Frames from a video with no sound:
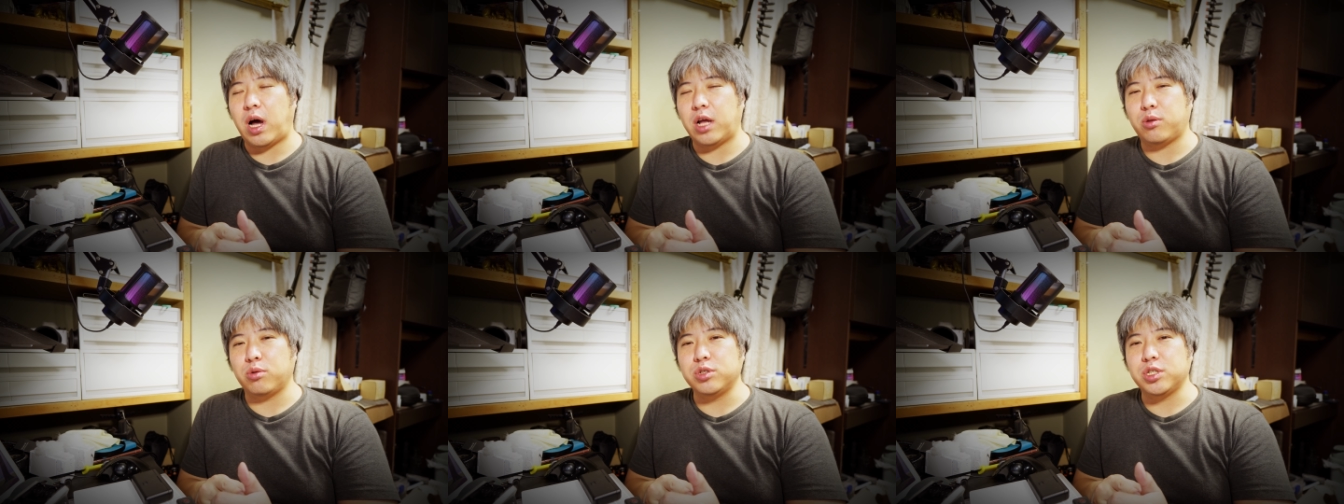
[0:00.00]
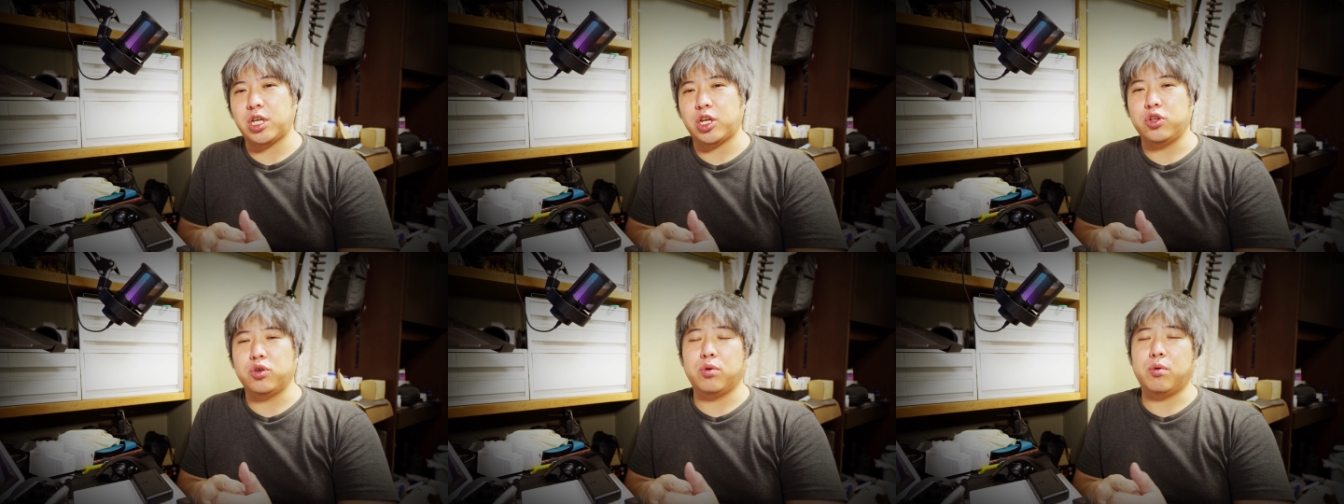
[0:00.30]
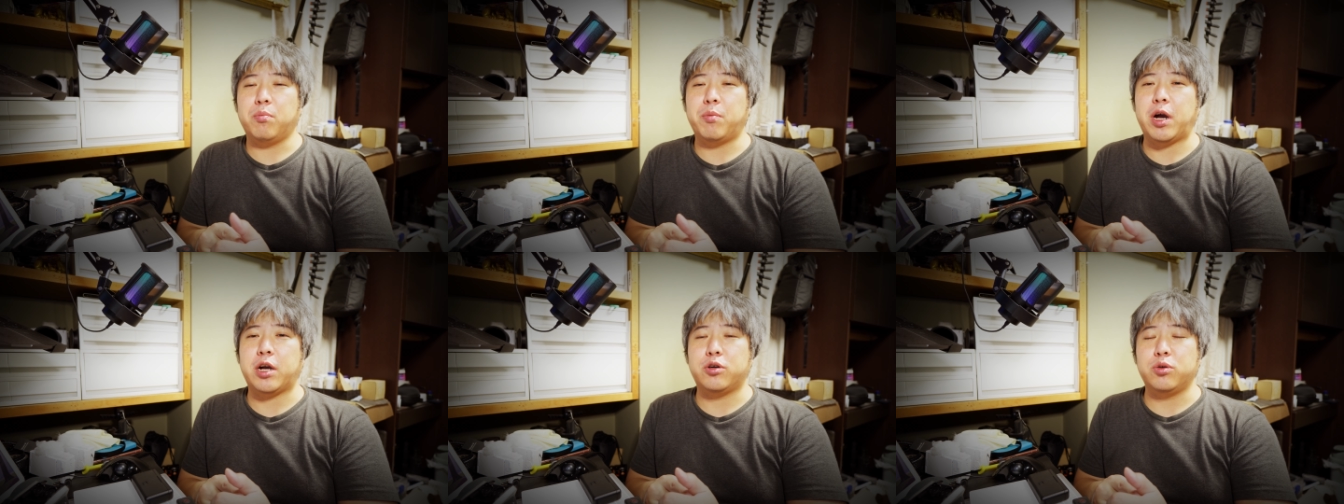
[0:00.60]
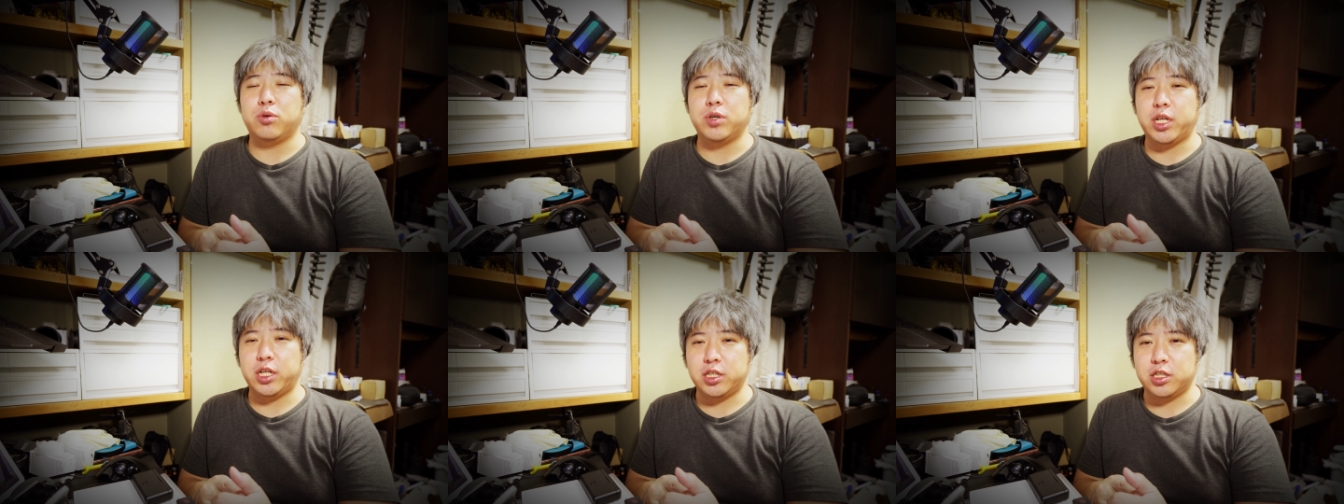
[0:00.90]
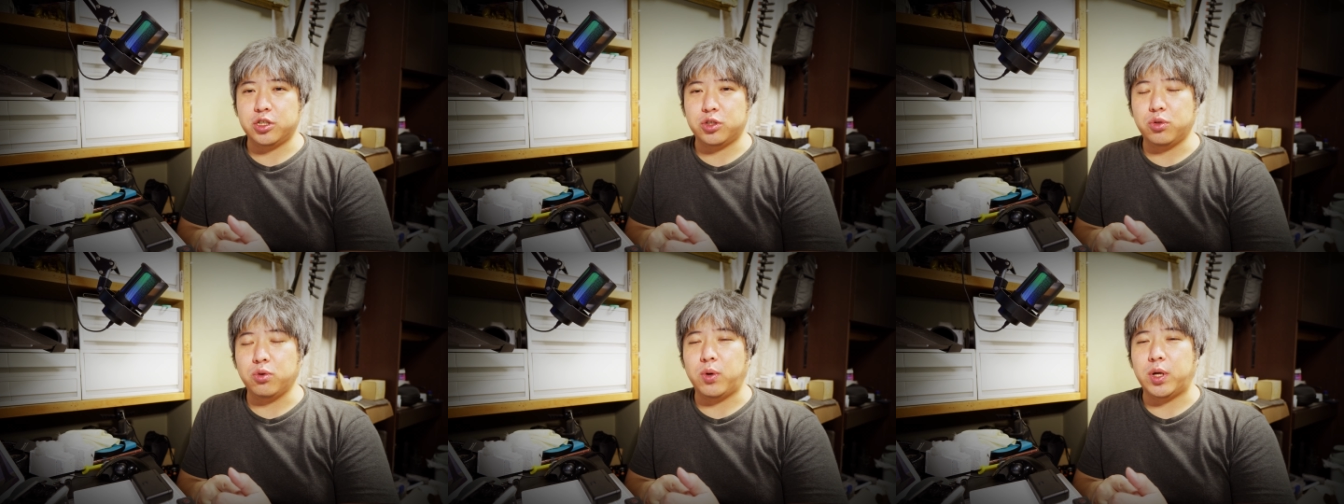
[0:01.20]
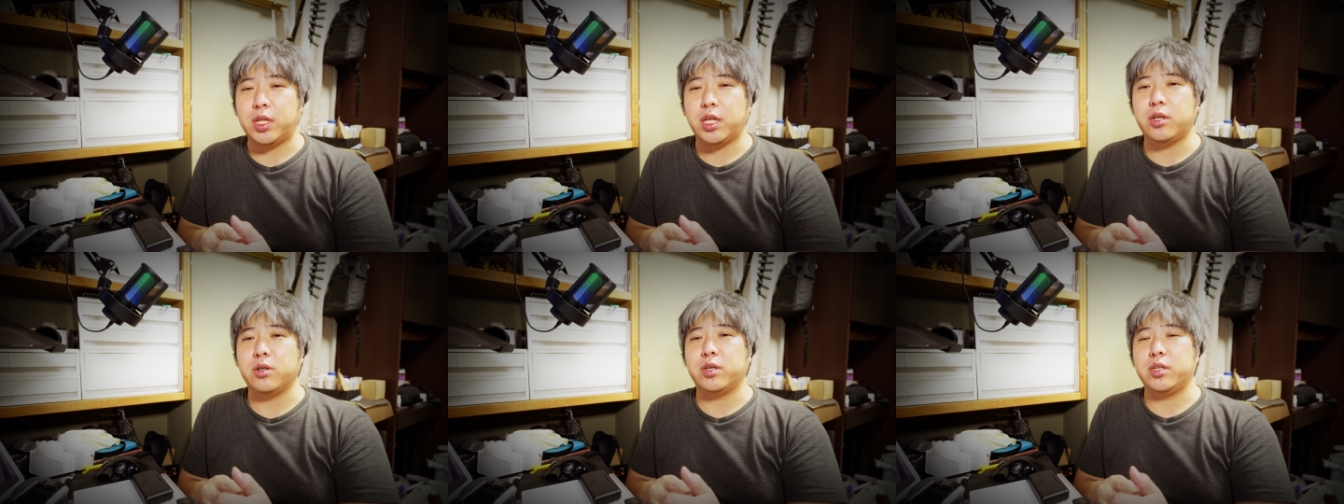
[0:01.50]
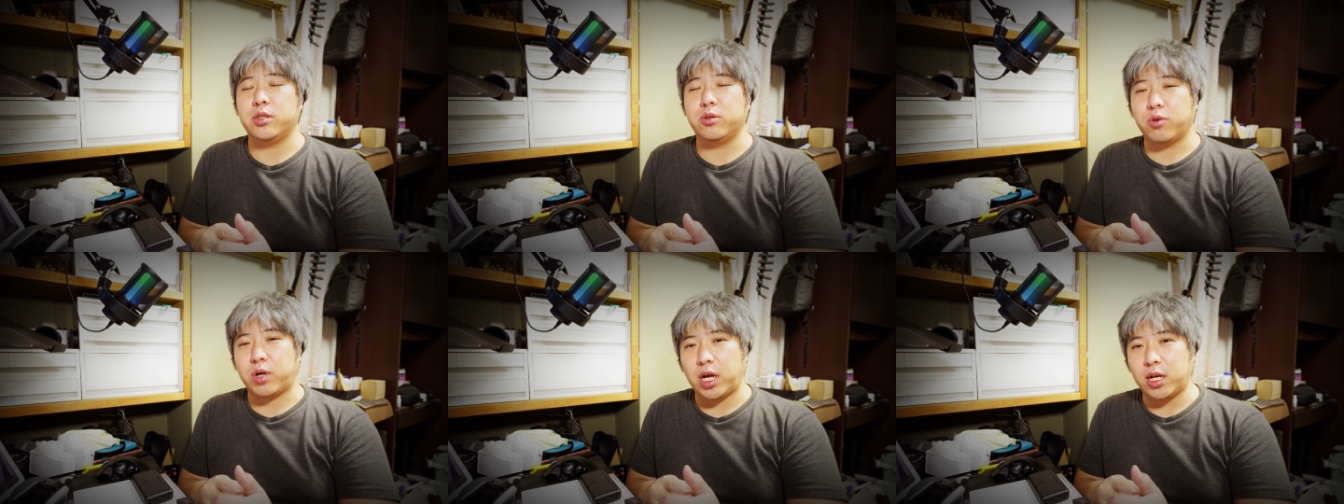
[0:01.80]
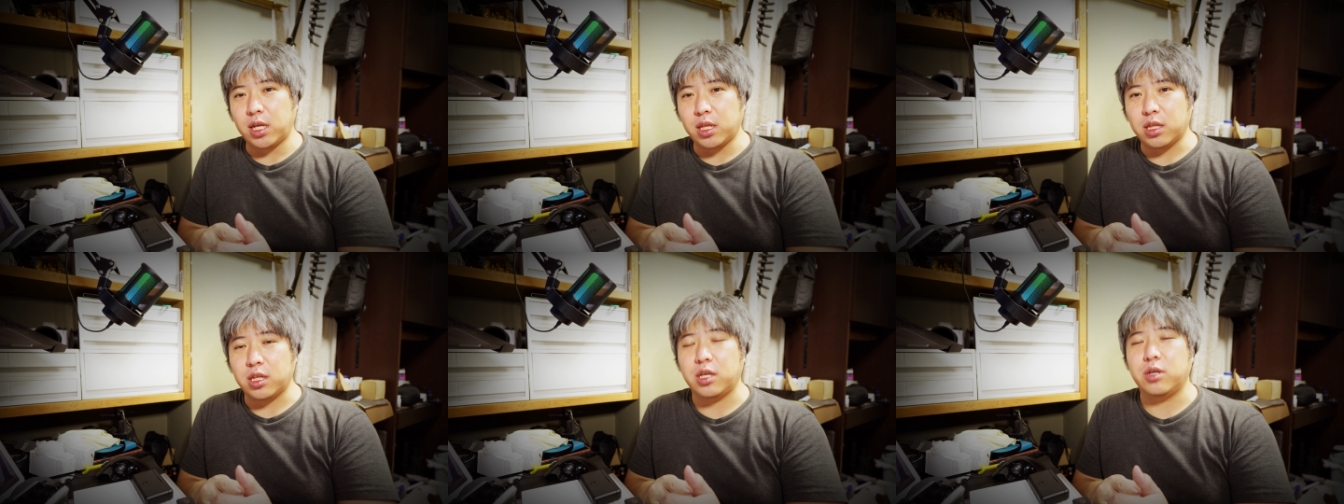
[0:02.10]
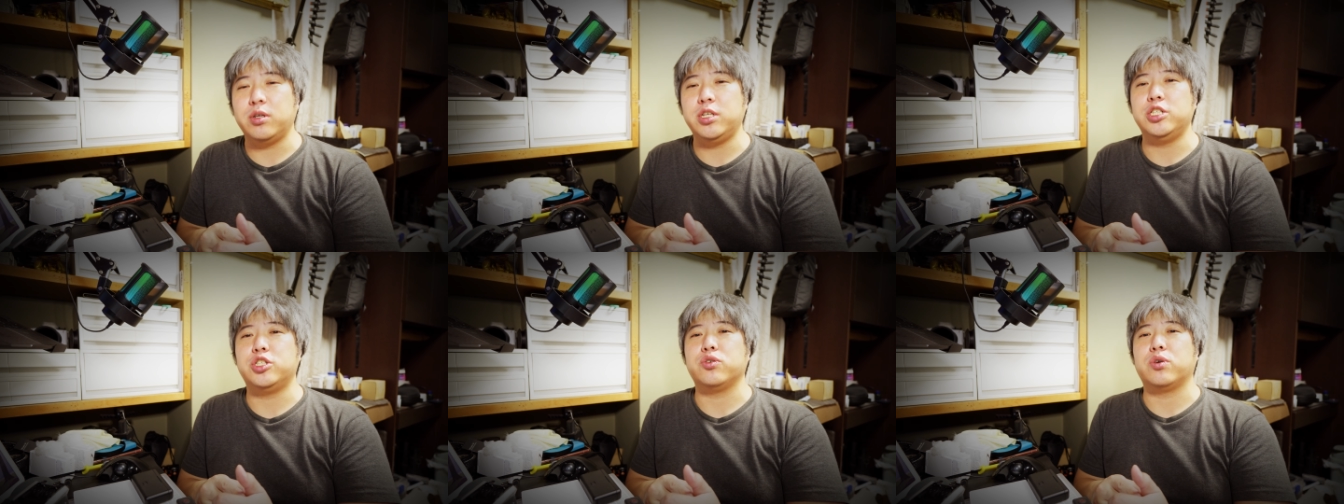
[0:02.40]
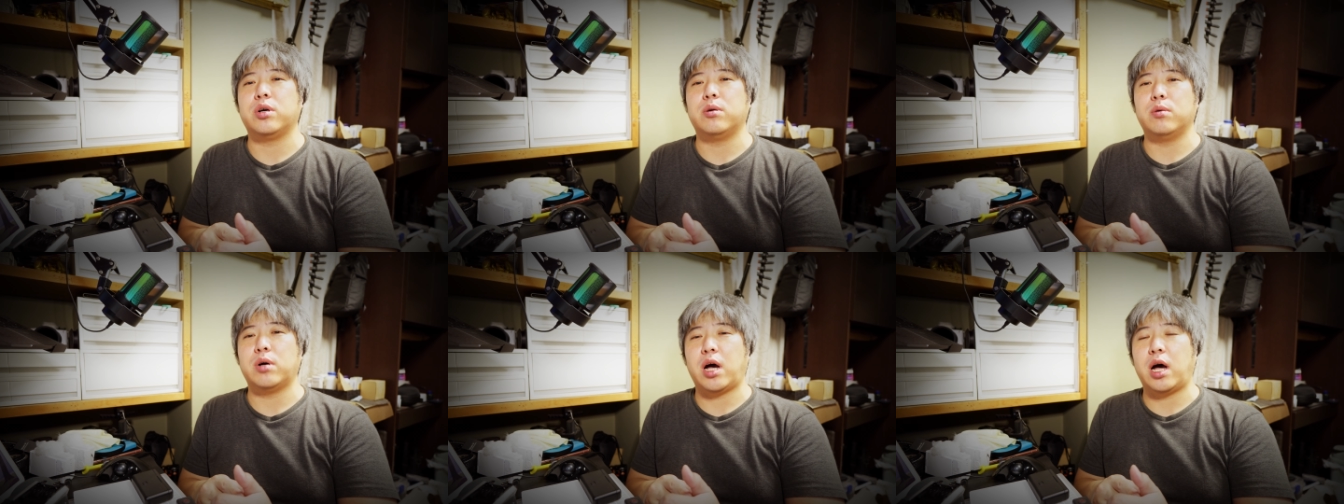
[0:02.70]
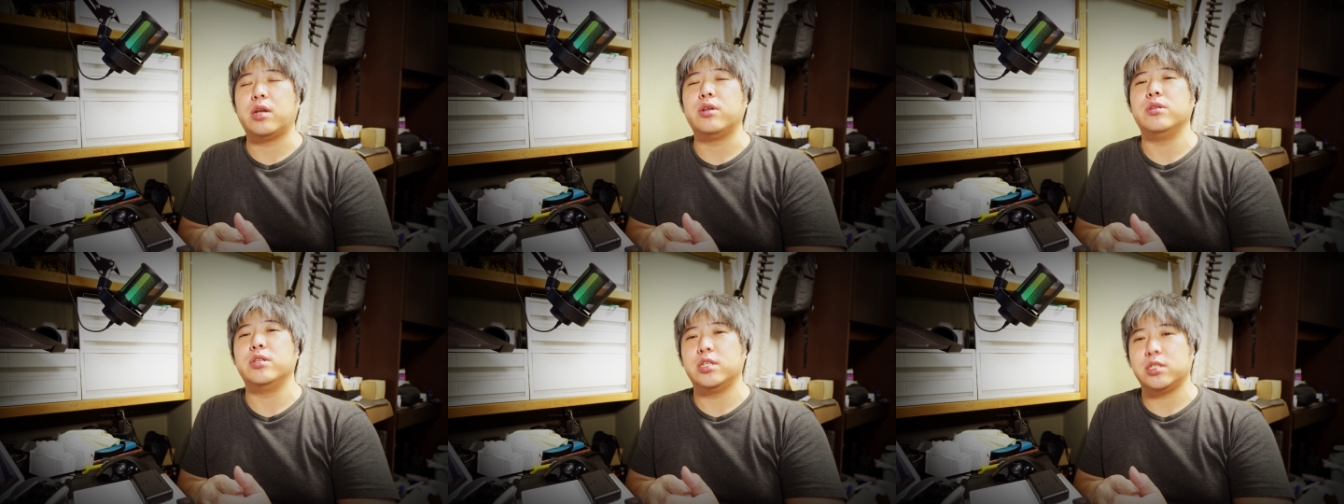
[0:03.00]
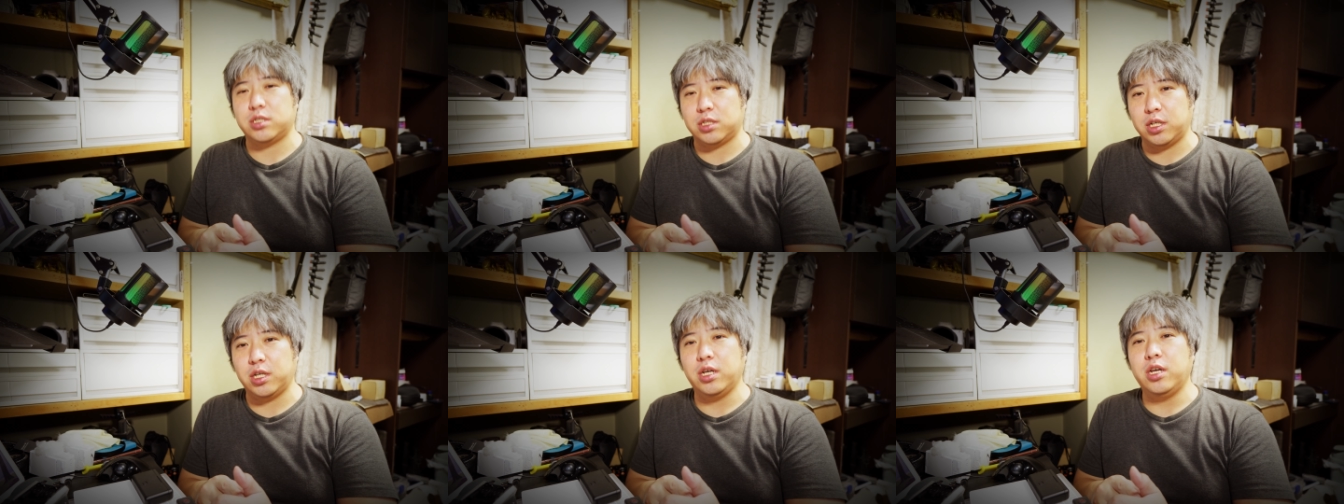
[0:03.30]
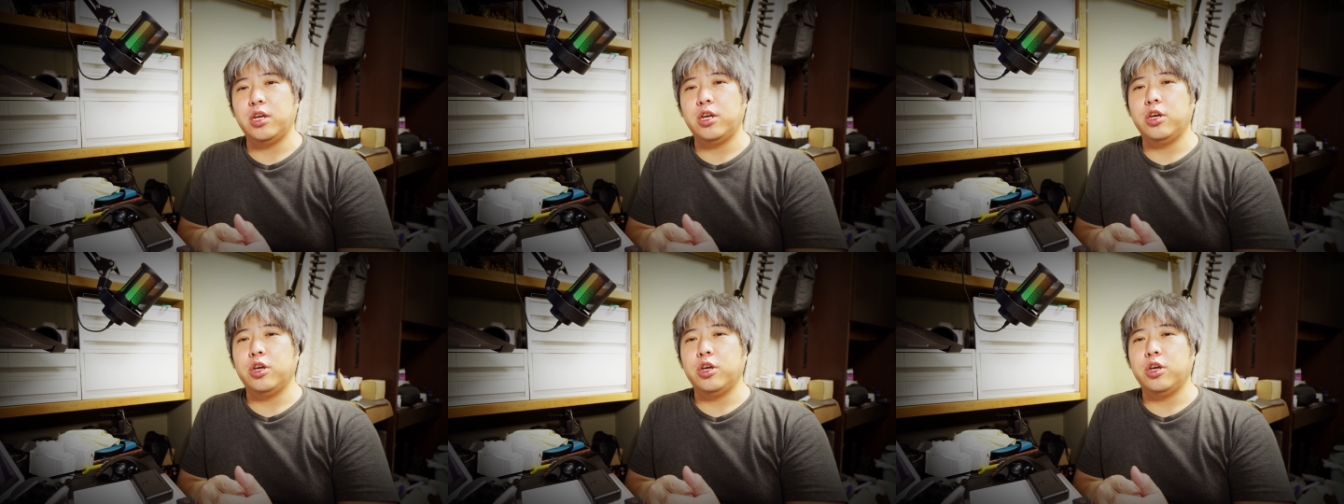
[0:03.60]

後付けのマクロレンズ等は出るのかなっていう印象があるんですね。